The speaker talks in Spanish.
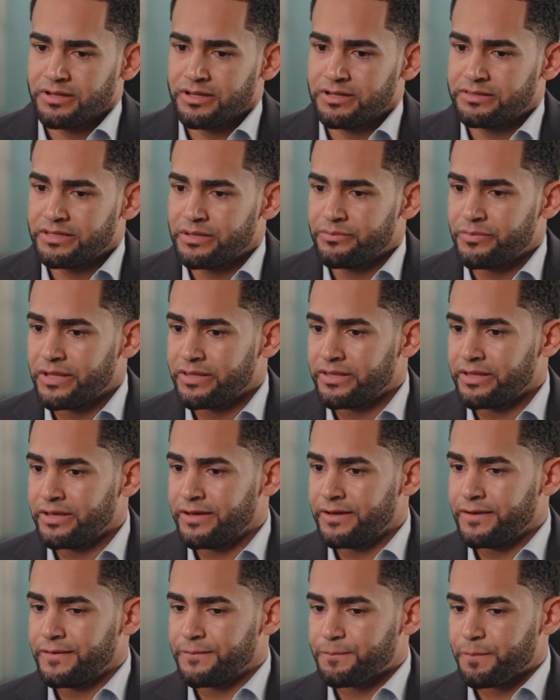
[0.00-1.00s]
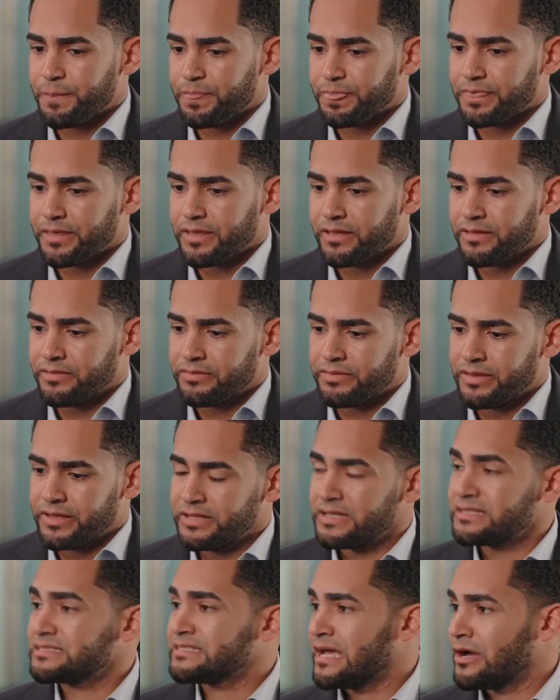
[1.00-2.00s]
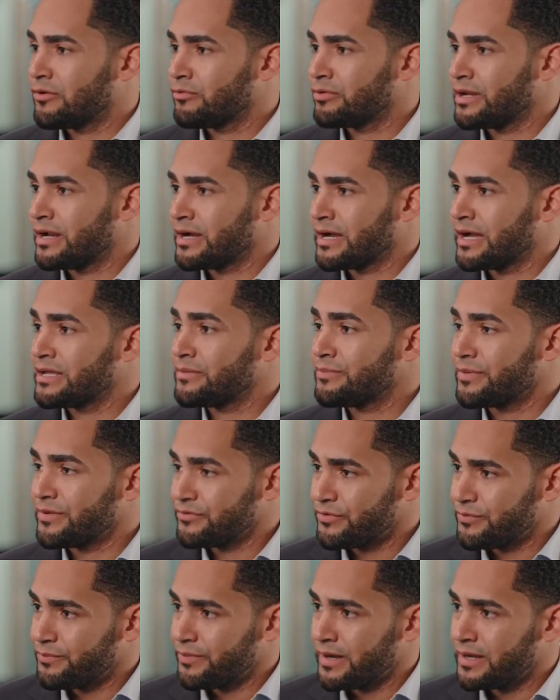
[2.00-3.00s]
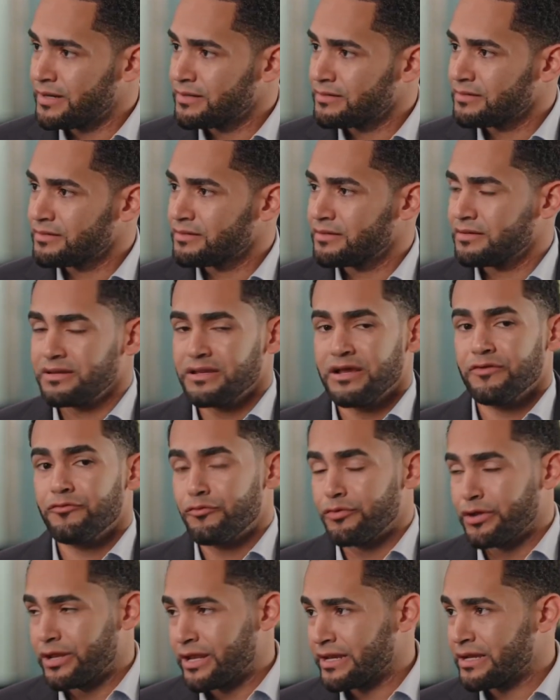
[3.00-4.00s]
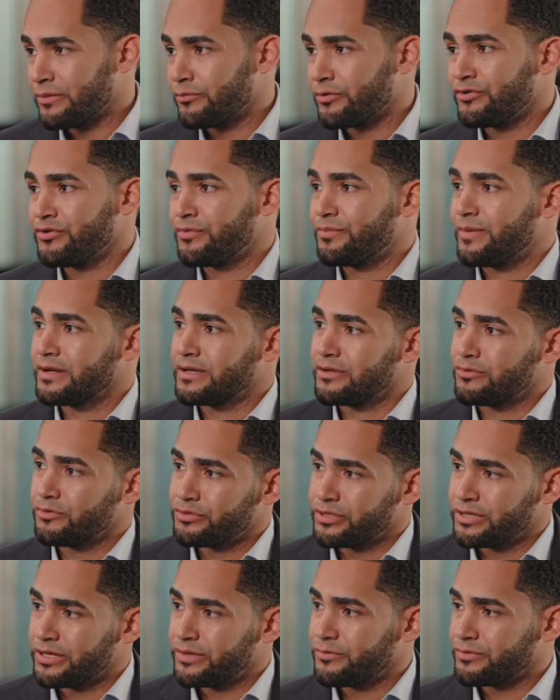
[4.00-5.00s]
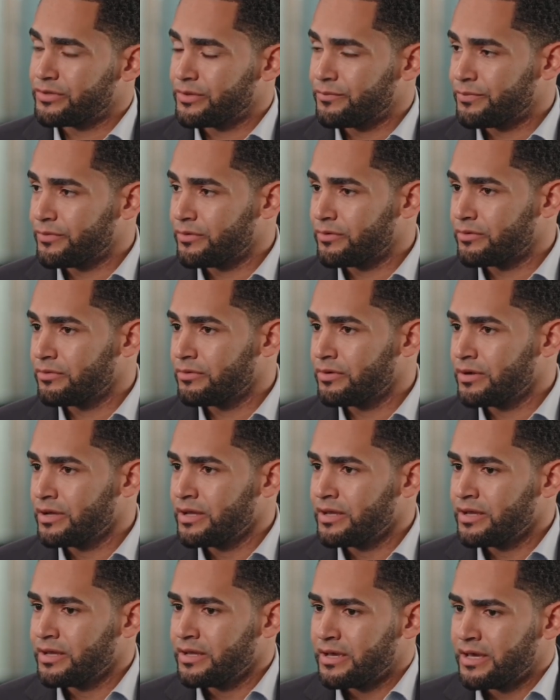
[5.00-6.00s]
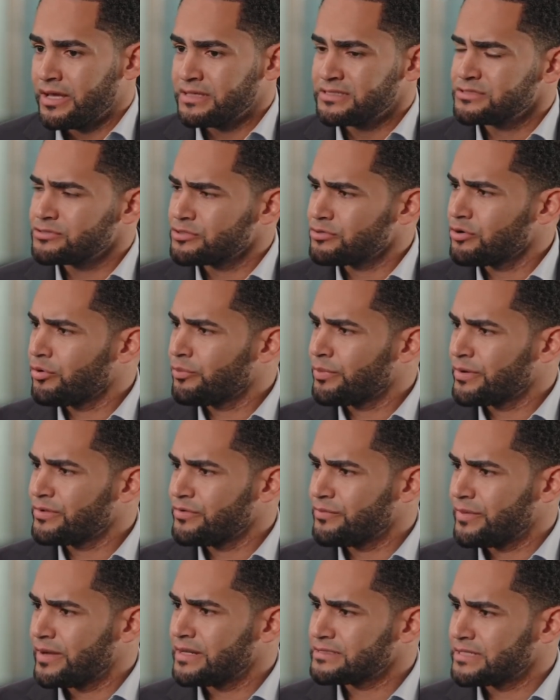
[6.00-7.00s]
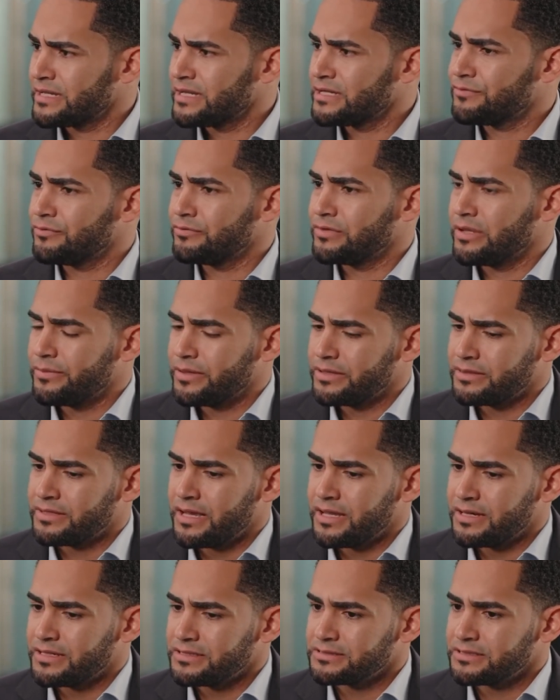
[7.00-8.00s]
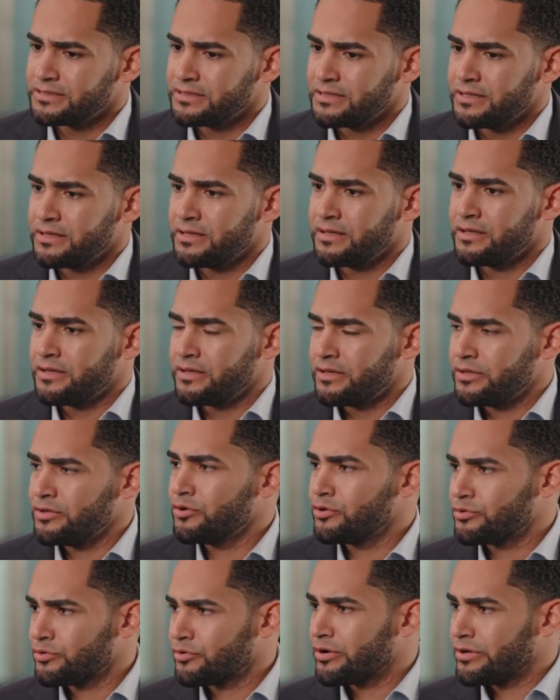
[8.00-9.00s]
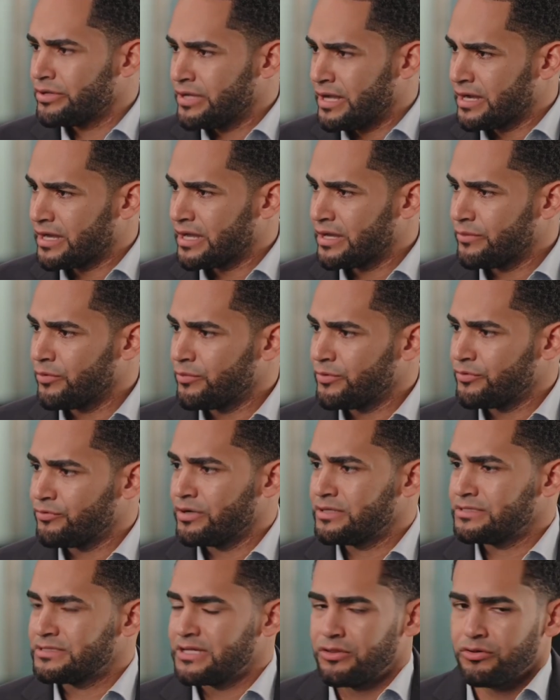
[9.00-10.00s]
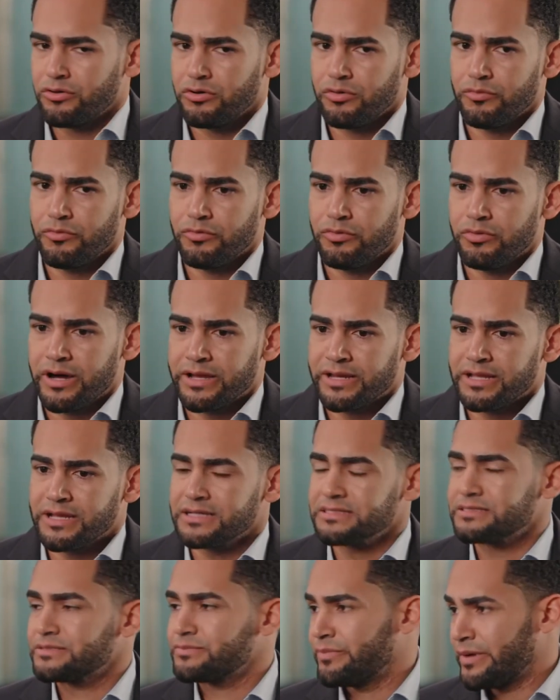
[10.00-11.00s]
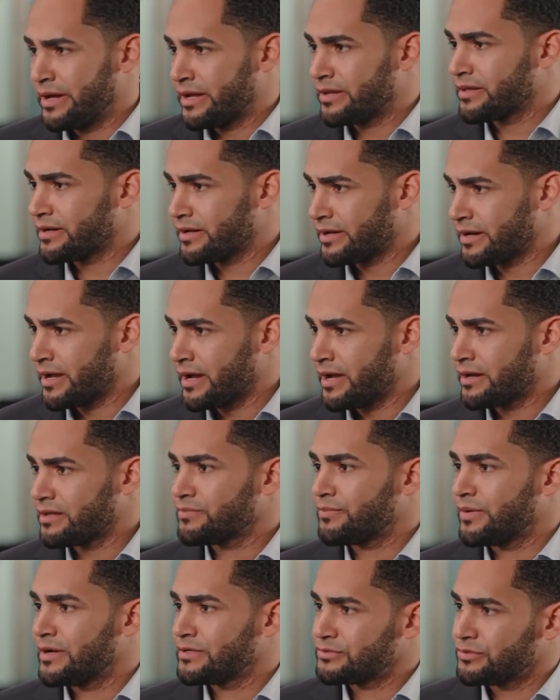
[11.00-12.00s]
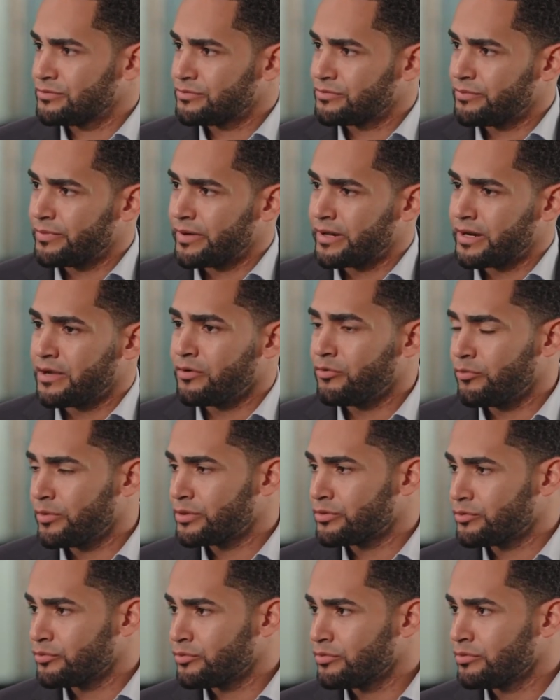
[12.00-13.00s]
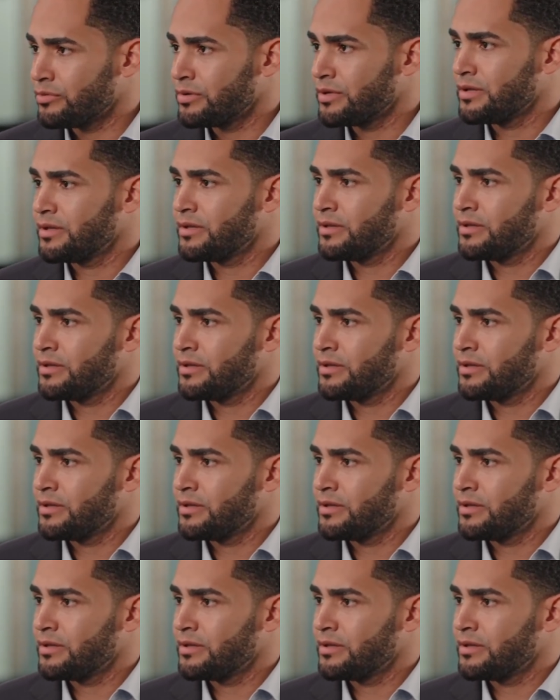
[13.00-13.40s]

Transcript: el tema del desagüe de la calle principal, la funeraria municipal que no tenemos tampoco. esos son los principales ejes fundamentales y otros que ya que hemos visualizado como áreas verdes, crear espacios para la juventud